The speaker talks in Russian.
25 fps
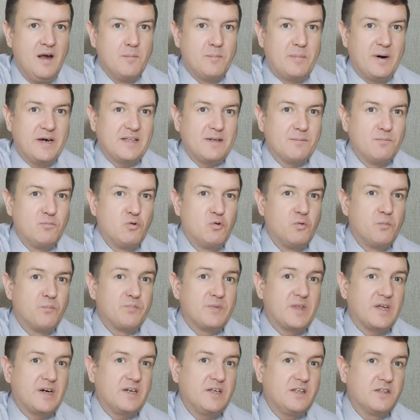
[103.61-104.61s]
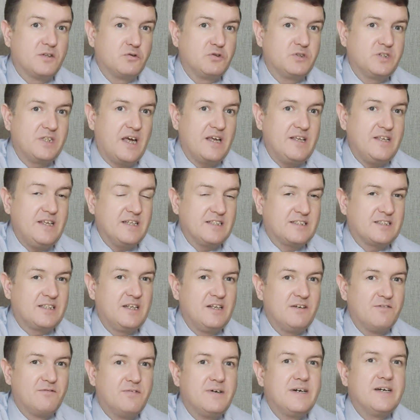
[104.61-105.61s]
Поэтому, дорогие друзья,
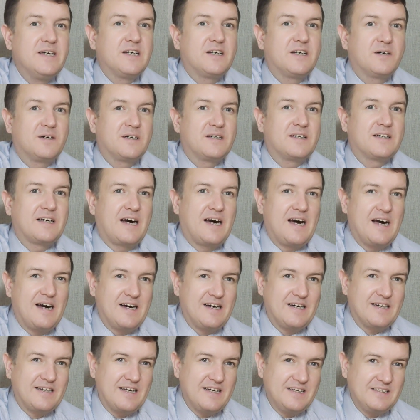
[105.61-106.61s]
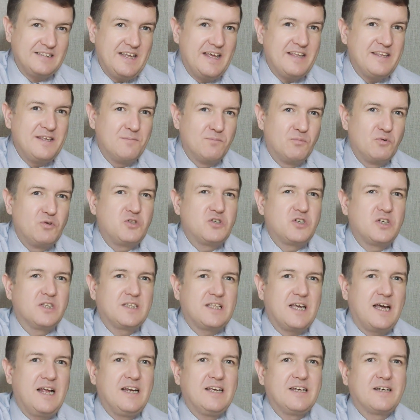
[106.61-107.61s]
если вы когда-нибудь
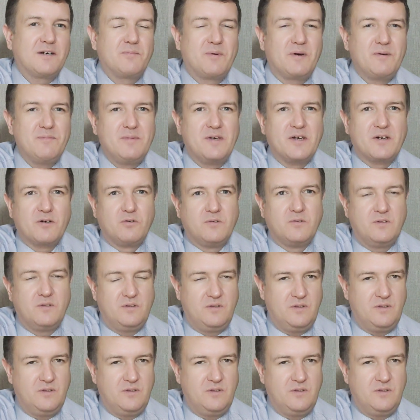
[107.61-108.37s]
читали, к примеру,